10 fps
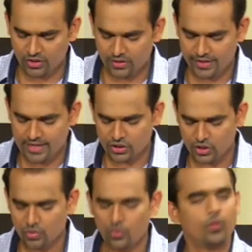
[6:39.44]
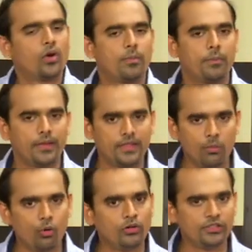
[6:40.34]
తర్వాత నెక్స్ట్ ఒక పెద్ద
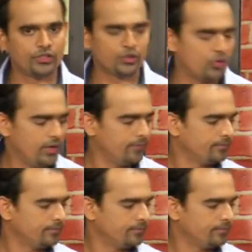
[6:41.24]
బౌల్ తీసేసుకొని